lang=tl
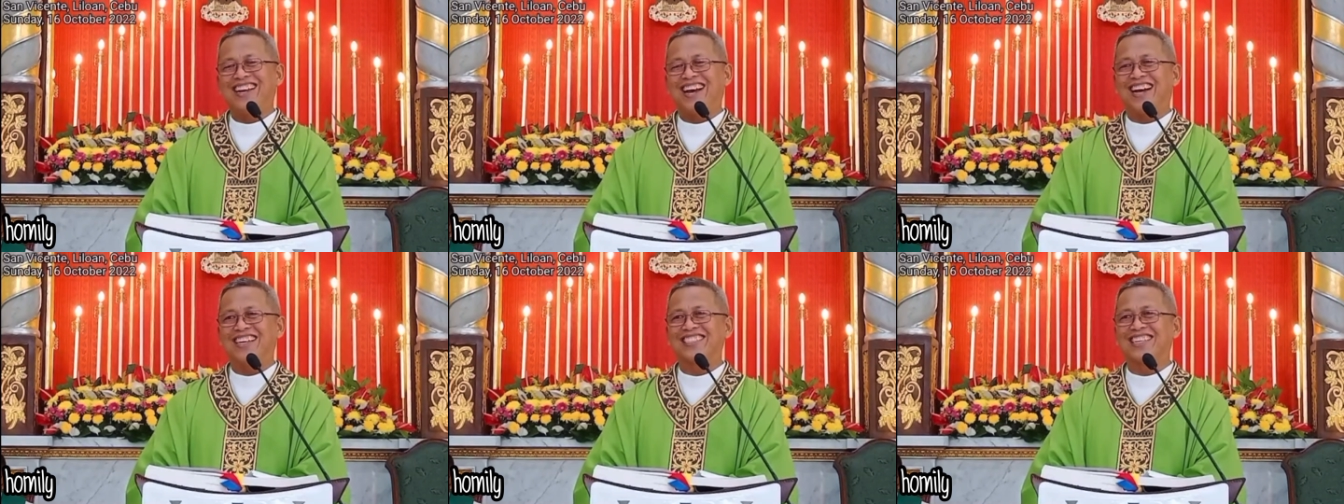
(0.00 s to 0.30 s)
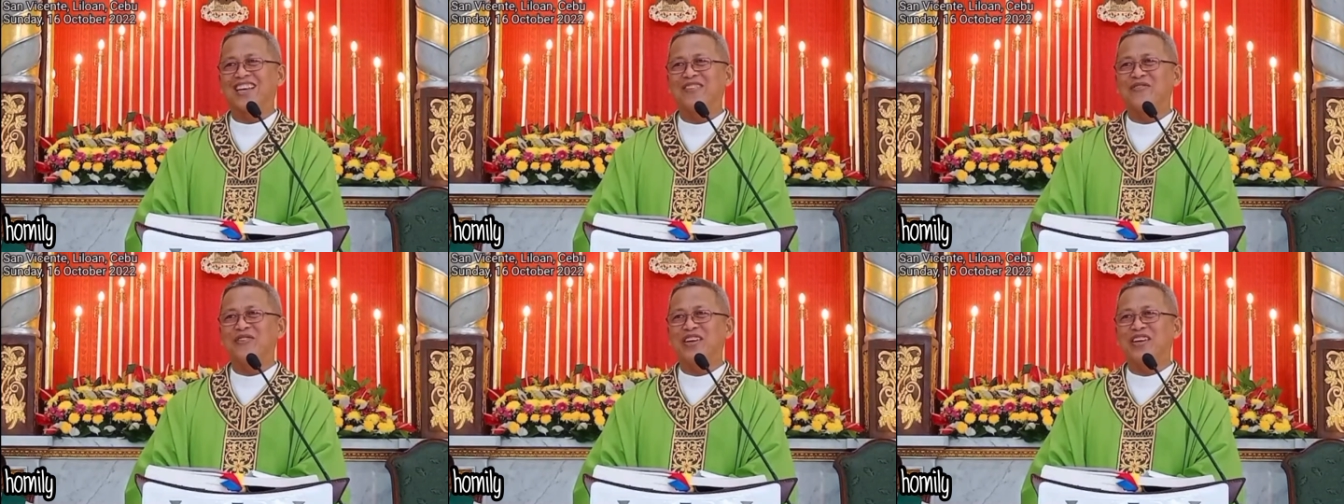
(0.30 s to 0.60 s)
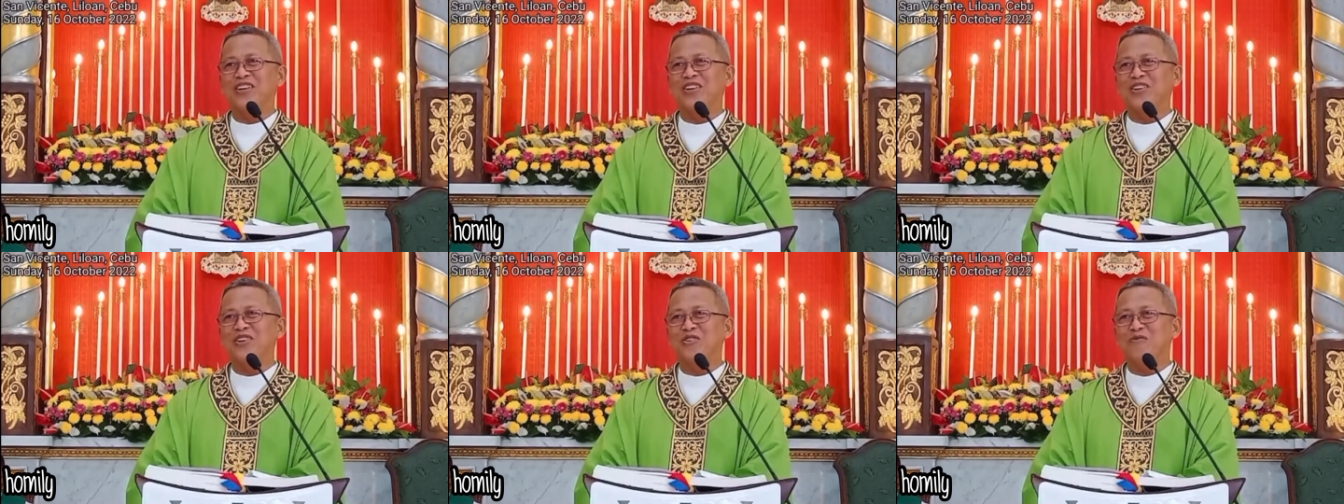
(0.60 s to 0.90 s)
Nasa mo
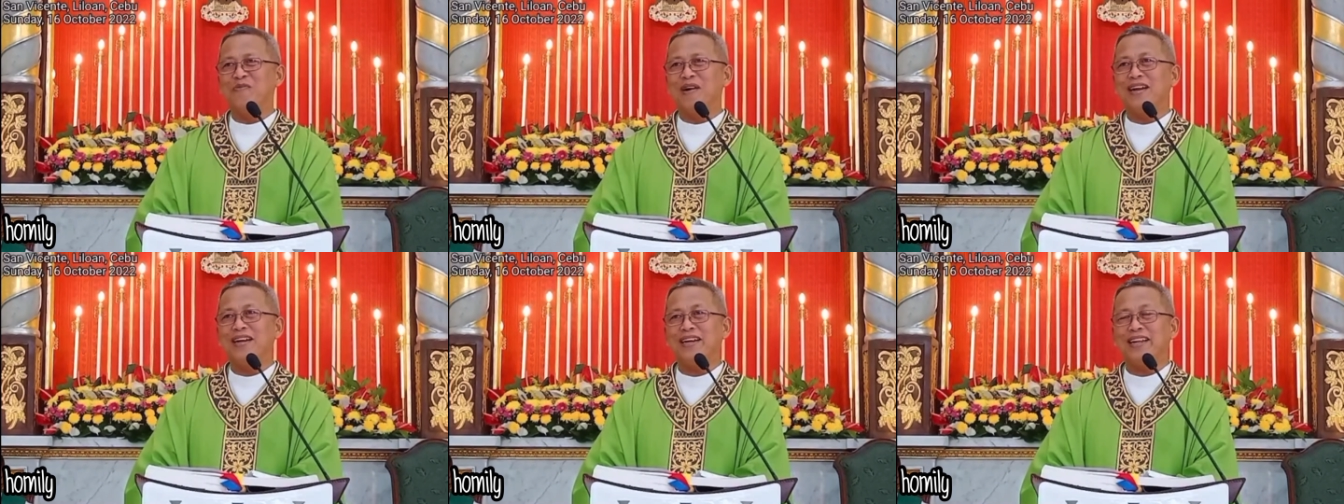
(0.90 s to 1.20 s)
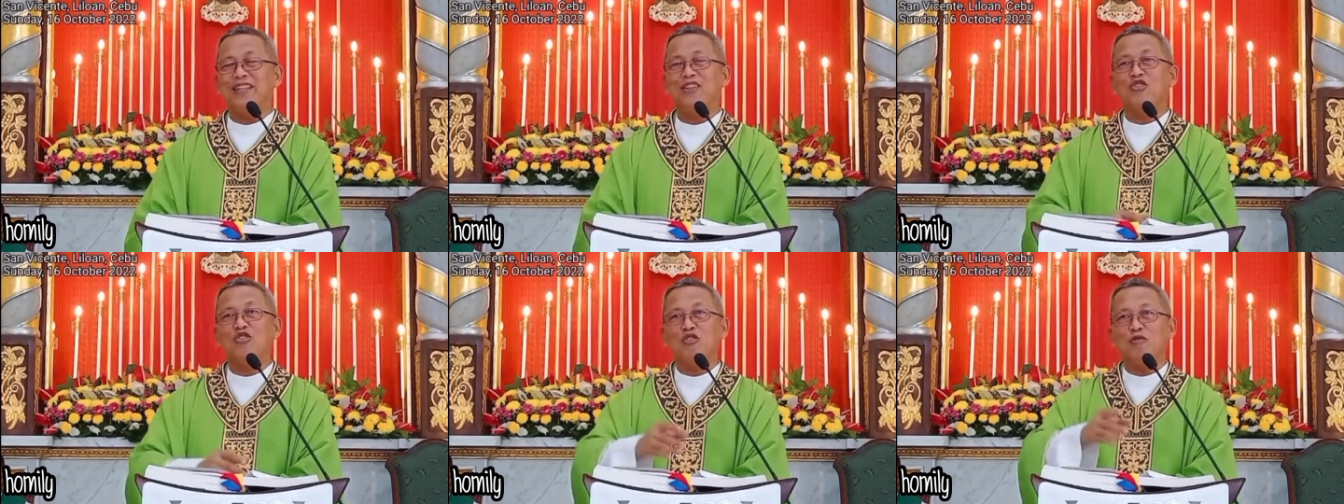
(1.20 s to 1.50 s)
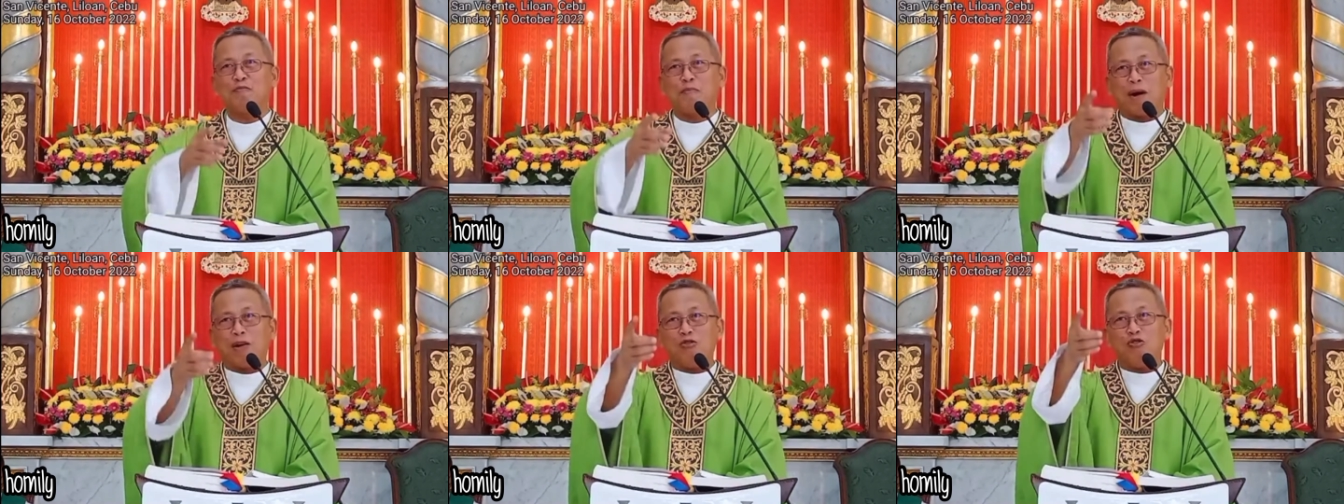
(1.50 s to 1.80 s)
ingon uban dito,
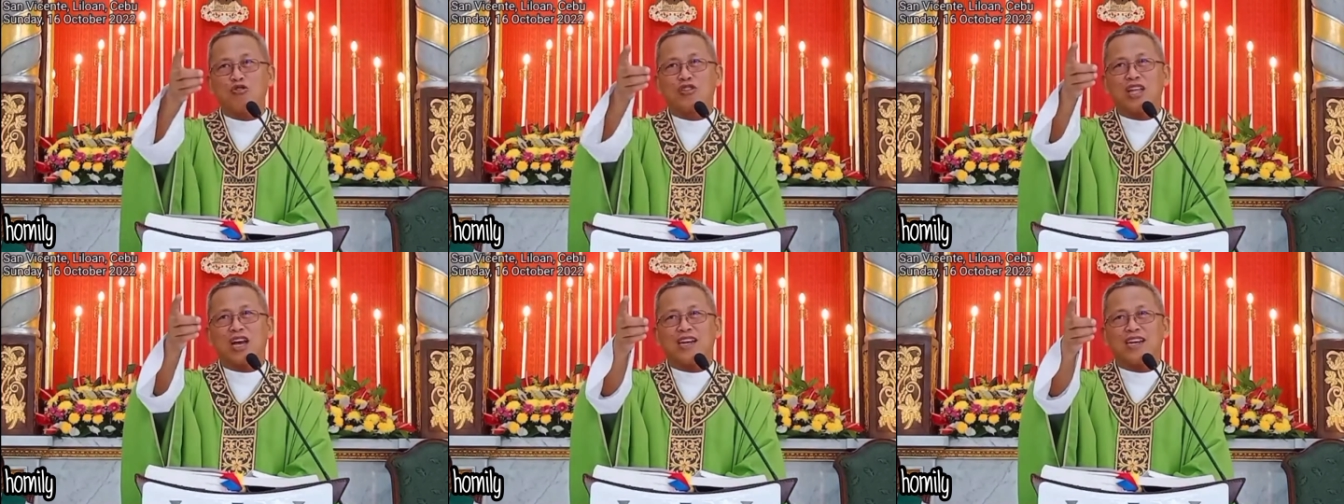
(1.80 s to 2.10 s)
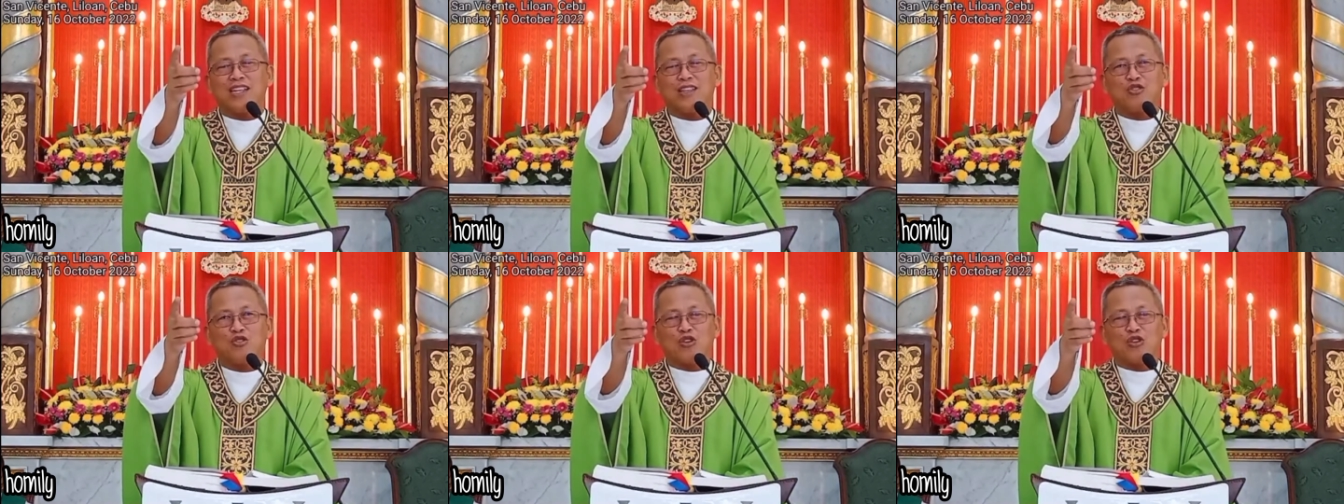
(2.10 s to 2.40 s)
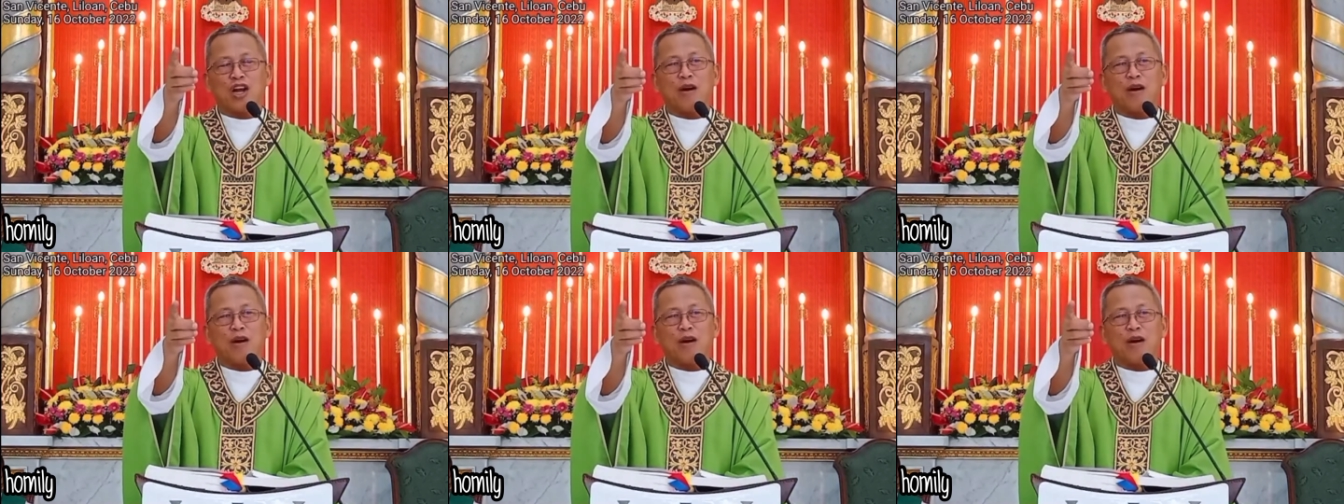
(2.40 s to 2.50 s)
pangutang dito,